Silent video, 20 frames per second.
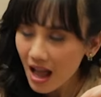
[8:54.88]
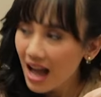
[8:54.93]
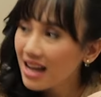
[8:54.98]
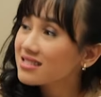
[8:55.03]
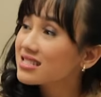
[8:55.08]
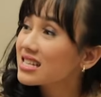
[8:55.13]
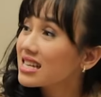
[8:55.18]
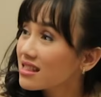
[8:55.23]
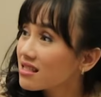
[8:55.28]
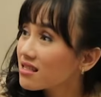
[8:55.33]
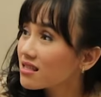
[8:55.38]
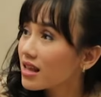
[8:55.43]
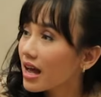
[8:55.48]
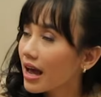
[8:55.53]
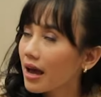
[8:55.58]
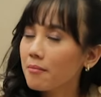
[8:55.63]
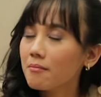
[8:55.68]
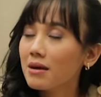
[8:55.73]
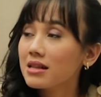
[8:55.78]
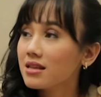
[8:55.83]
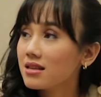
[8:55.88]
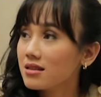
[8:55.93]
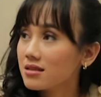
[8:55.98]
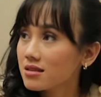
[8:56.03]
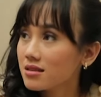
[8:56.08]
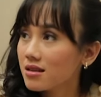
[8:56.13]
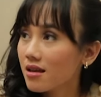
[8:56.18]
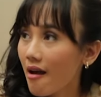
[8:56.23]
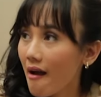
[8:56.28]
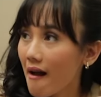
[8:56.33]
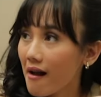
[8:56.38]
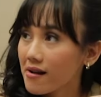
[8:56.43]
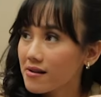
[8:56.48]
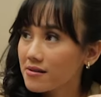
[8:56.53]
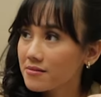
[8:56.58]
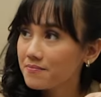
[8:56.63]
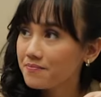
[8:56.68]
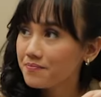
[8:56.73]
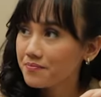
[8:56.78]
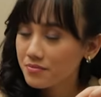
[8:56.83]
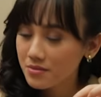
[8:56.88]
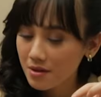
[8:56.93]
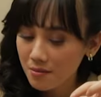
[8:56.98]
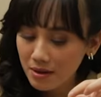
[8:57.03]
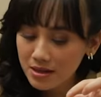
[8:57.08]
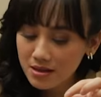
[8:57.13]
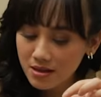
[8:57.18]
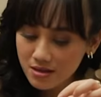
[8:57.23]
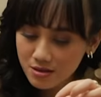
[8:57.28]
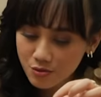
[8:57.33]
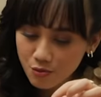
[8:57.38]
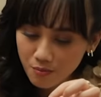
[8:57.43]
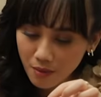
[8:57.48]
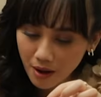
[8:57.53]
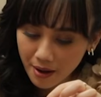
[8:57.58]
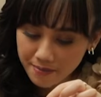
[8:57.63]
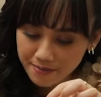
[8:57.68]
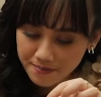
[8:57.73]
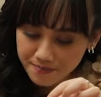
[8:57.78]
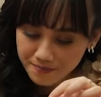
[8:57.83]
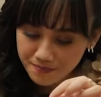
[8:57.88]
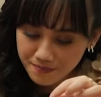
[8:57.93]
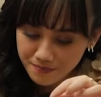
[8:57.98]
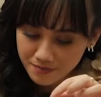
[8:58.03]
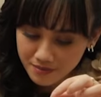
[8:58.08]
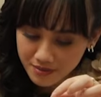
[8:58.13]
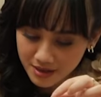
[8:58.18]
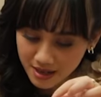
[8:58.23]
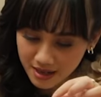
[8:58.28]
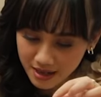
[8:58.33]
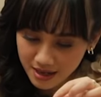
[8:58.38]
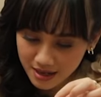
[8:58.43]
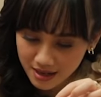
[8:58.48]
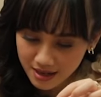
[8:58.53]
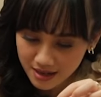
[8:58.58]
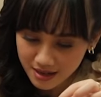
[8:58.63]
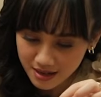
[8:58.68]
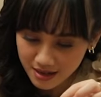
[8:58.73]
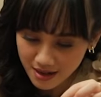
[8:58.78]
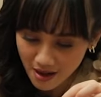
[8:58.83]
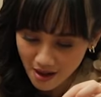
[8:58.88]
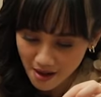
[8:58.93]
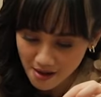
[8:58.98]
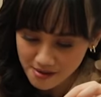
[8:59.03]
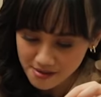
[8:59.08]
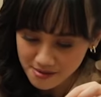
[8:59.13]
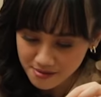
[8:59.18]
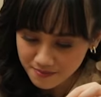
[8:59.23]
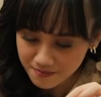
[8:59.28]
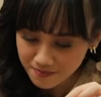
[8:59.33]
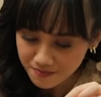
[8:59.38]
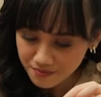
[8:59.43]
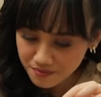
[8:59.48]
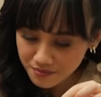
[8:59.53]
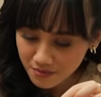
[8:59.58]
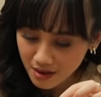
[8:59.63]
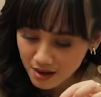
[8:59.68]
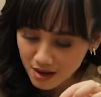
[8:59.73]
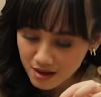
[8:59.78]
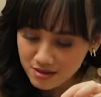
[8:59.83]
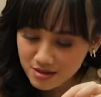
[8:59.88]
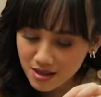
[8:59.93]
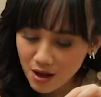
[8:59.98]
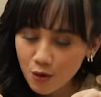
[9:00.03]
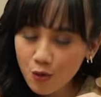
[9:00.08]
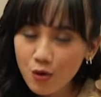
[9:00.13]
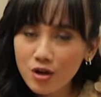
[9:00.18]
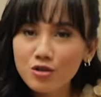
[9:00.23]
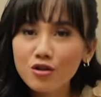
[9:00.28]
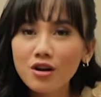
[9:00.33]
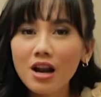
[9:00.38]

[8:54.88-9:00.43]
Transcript: Asin, eh manis. Manis sumpah. Nih. Setahu gue